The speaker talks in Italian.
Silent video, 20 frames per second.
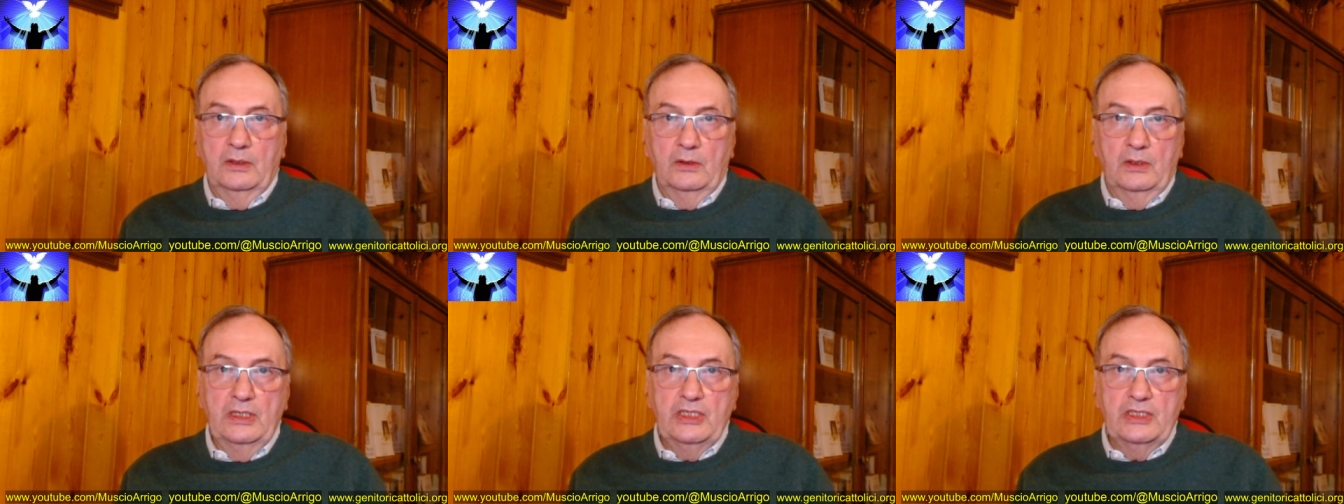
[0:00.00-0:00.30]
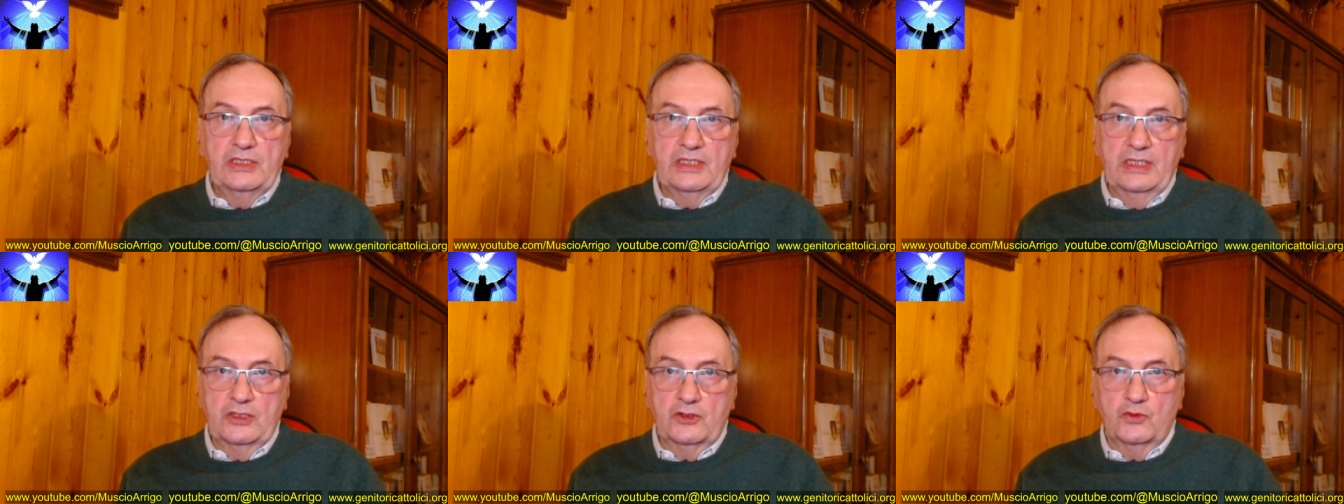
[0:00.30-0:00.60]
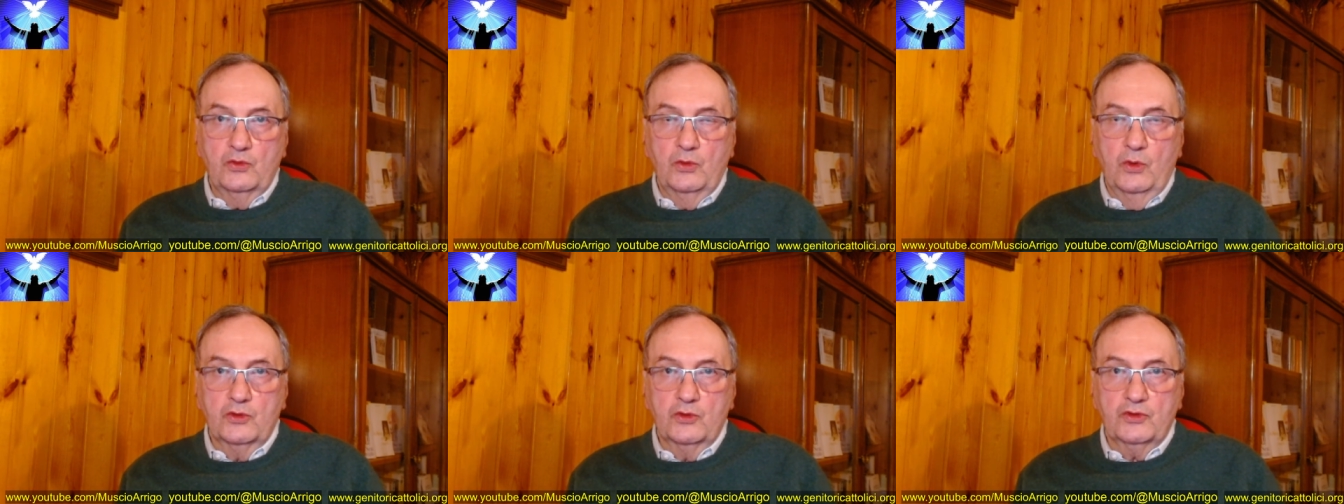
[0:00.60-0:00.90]

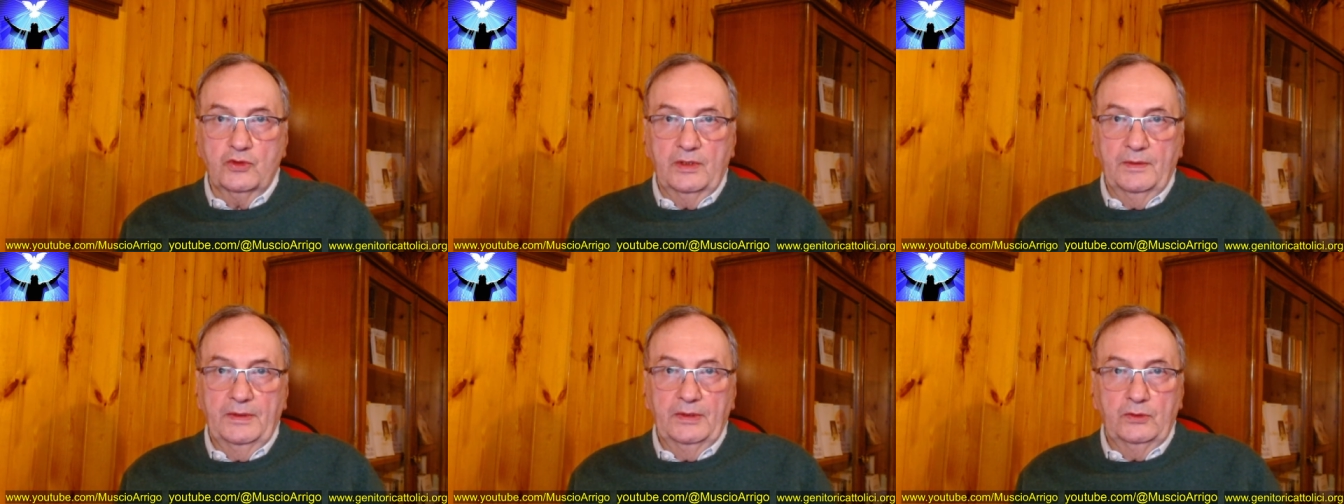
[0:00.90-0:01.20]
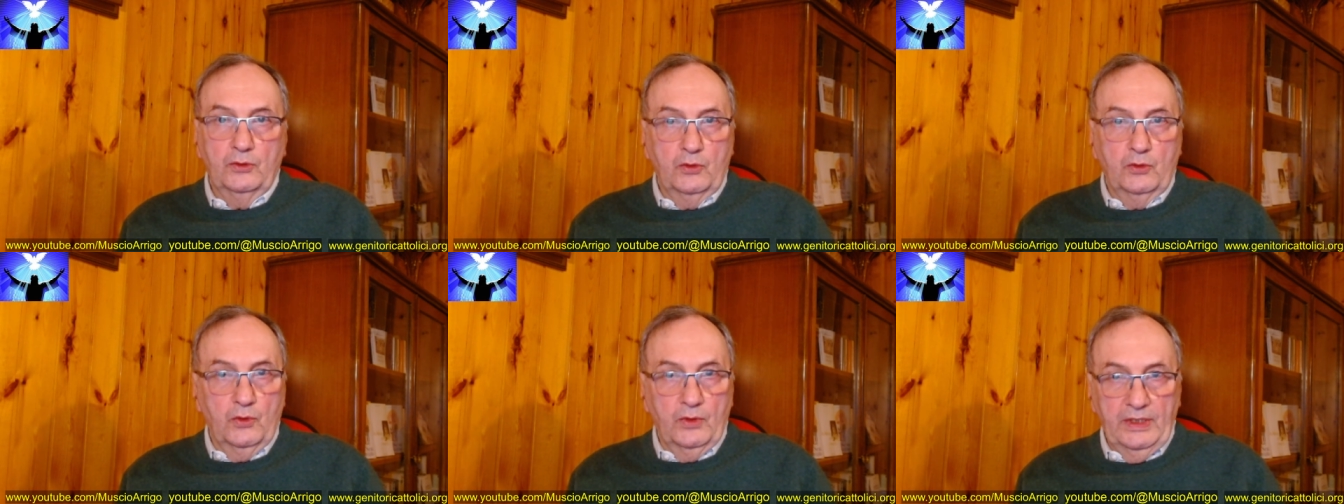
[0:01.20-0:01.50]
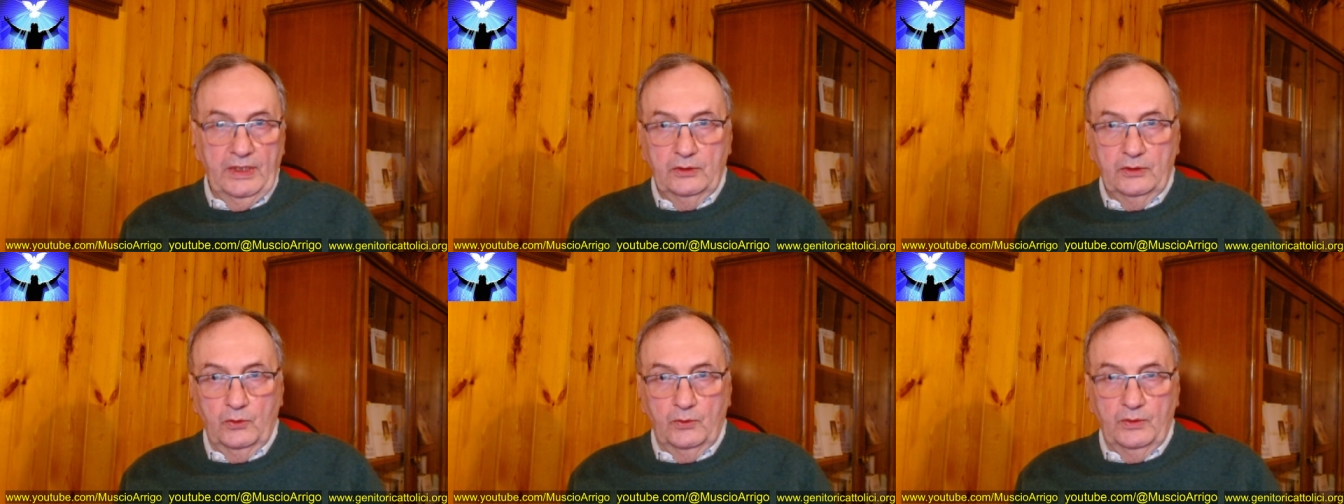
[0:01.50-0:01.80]
l'incestuoso chiamato il
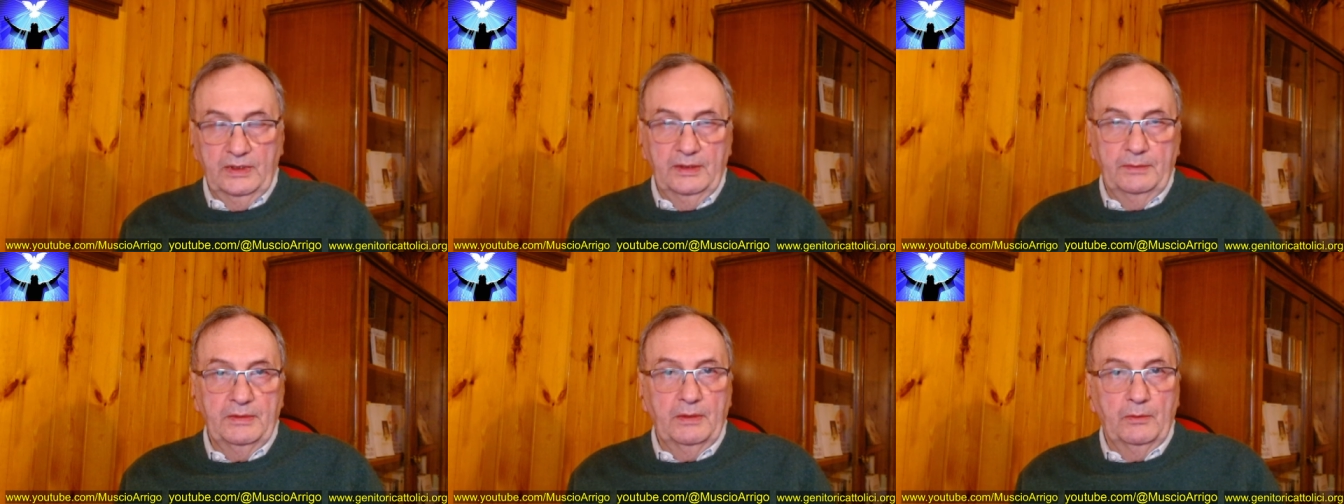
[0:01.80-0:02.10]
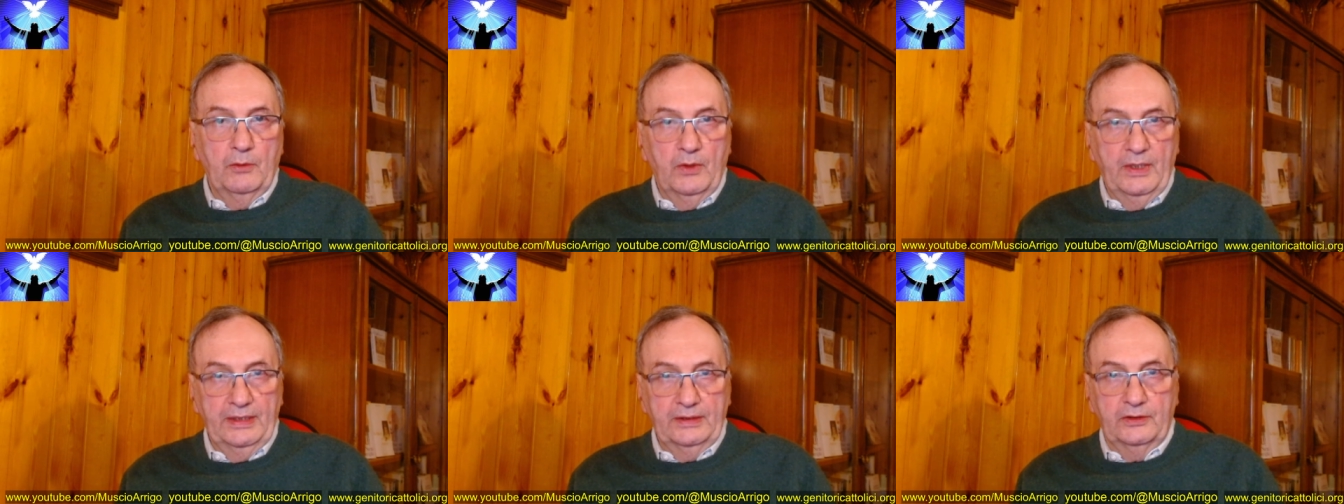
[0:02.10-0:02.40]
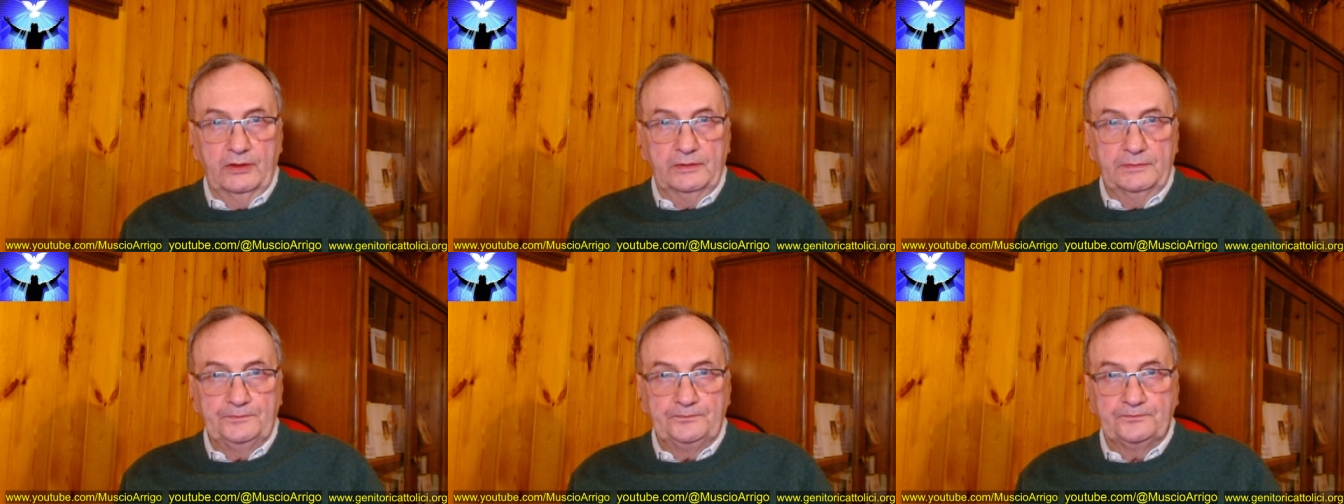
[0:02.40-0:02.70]
Corinto, quindi abbiamo
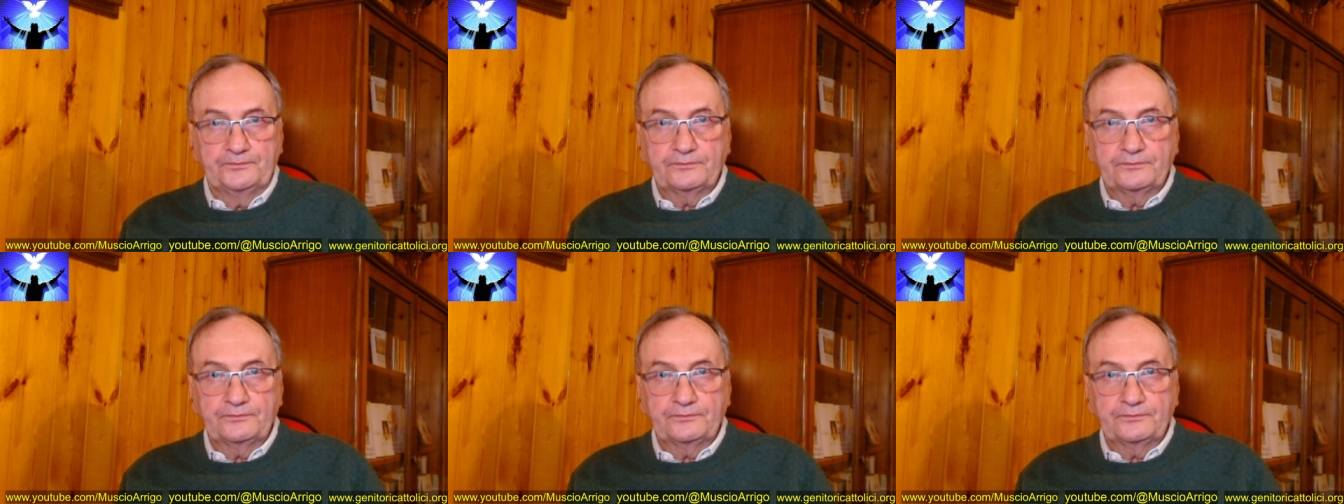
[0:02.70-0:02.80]
letto